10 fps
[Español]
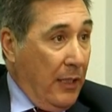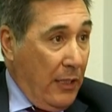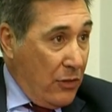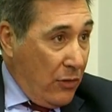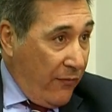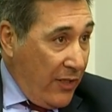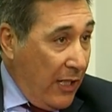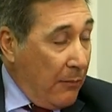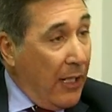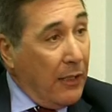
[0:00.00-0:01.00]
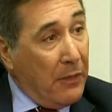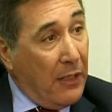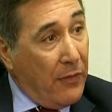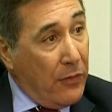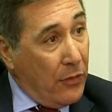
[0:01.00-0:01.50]
Y eso al final va en
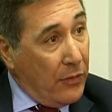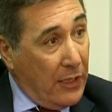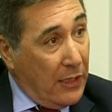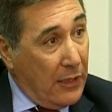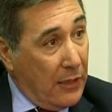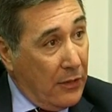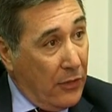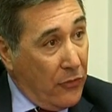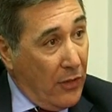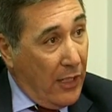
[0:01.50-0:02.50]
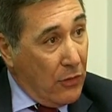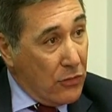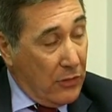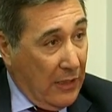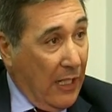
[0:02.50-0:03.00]
beneficio de, los ciudadanos.